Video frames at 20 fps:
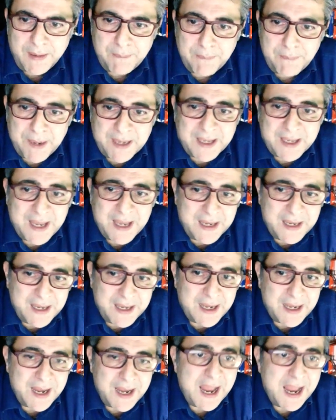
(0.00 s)
per
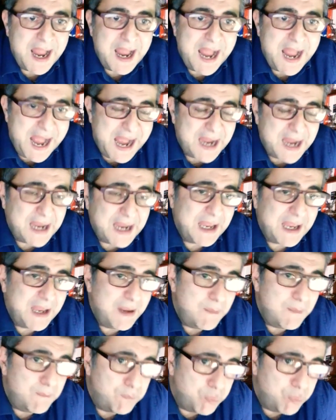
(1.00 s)
chiarire anche
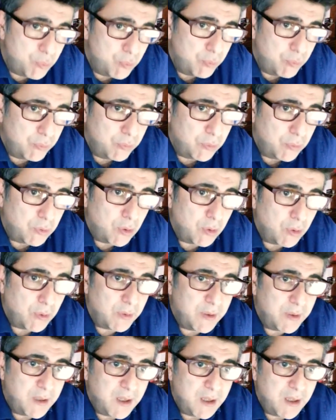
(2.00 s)
il
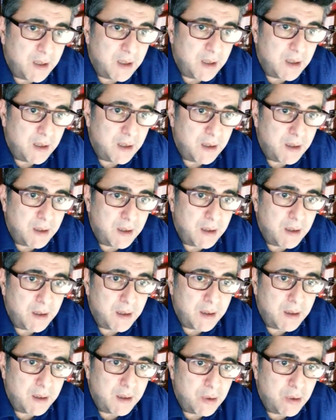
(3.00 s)
punto
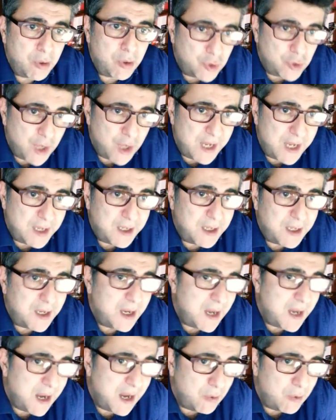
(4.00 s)
di eh,
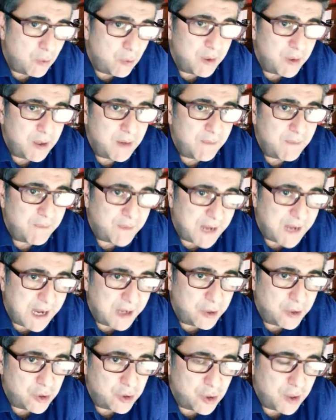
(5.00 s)
docenti e alunni
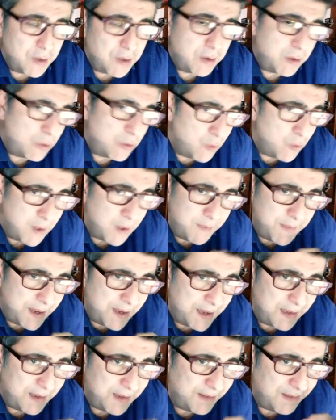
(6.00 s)
fragili.
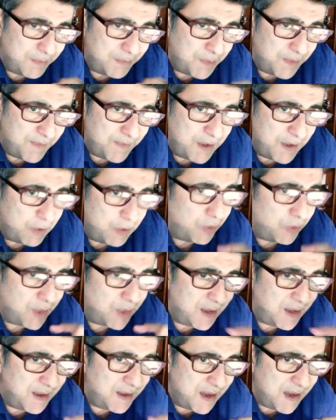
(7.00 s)
Sicuramente si prevedono
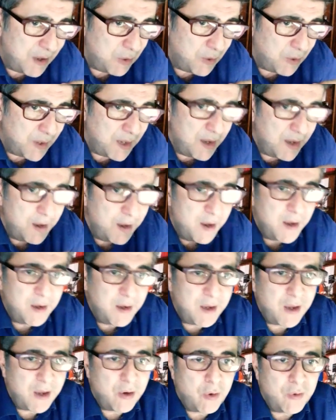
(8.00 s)
delle deroghe
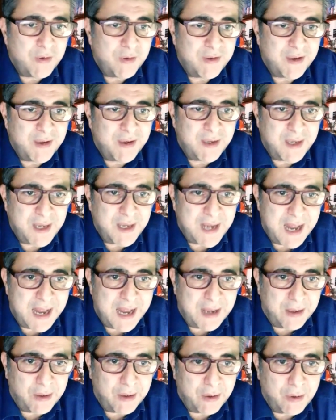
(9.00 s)
che
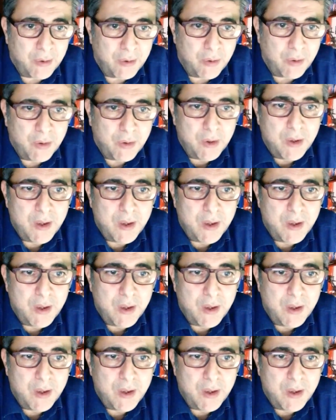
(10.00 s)
consentiranno